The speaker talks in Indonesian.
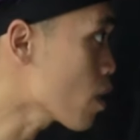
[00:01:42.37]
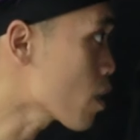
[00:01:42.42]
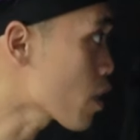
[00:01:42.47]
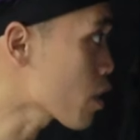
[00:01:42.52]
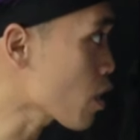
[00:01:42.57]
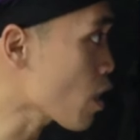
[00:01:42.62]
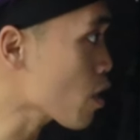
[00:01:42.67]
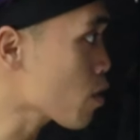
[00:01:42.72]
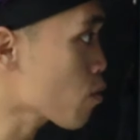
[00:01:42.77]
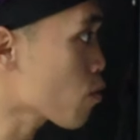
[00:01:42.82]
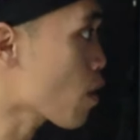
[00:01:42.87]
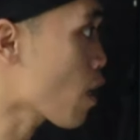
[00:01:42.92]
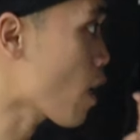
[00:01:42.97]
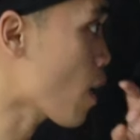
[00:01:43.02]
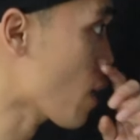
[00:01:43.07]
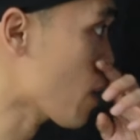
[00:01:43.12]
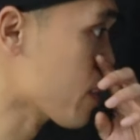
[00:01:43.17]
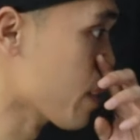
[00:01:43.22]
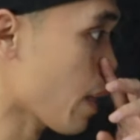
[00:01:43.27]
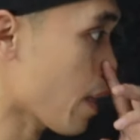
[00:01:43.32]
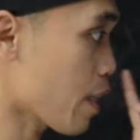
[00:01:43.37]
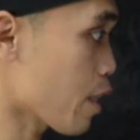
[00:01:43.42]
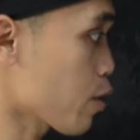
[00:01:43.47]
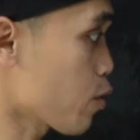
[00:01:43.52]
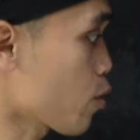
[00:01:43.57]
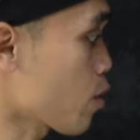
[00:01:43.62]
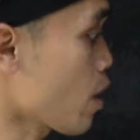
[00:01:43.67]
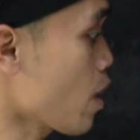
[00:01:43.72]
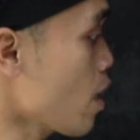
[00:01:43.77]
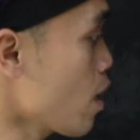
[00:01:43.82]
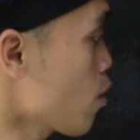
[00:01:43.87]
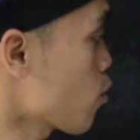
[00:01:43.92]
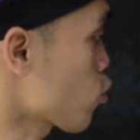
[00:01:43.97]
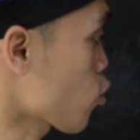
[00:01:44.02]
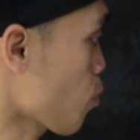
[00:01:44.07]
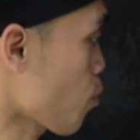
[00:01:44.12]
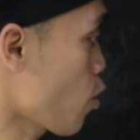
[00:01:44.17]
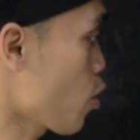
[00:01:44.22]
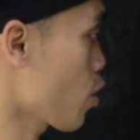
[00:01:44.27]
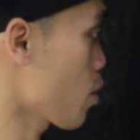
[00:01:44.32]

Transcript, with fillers: kita sudah sharing juga untuk